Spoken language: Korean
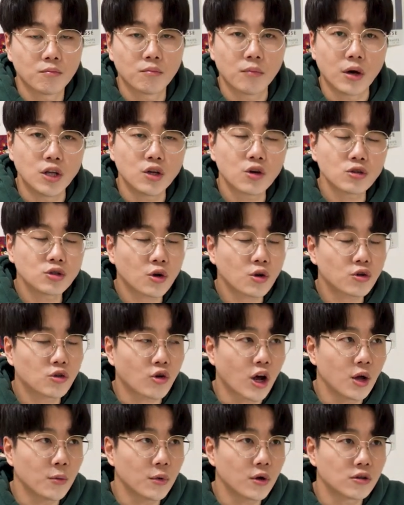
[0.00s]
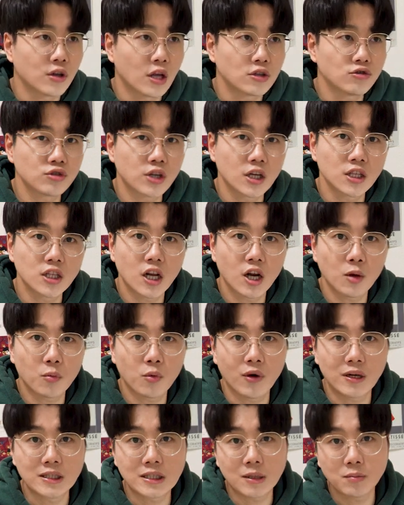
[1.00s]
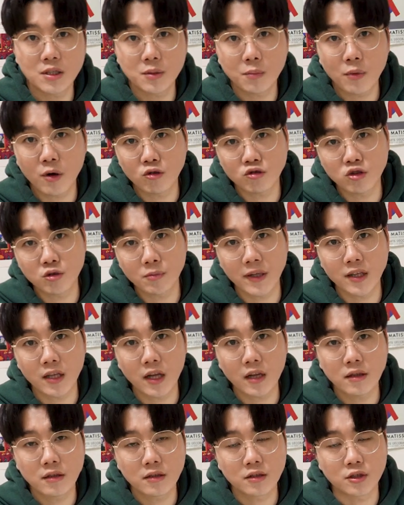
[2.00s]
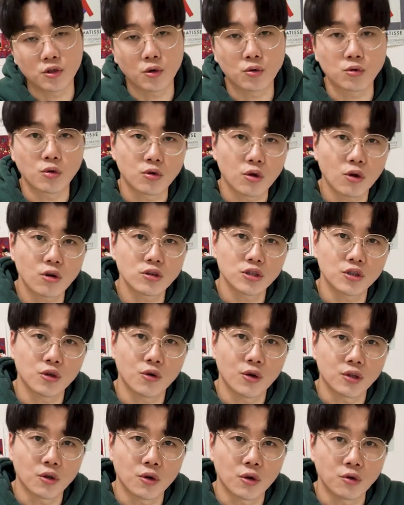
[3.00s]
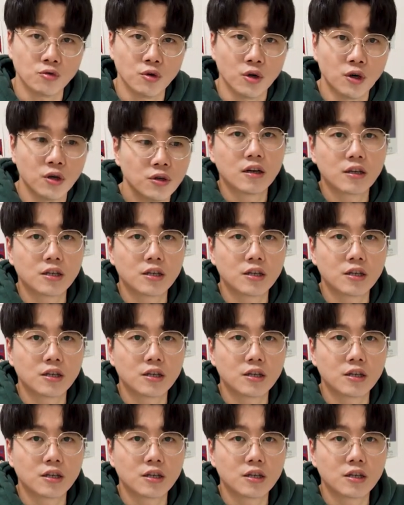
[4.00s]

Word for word: 막 이것저것 더하면 대충 계산해보면 30만원 후반대? 그 정도 떨어지는 것 같더라고요.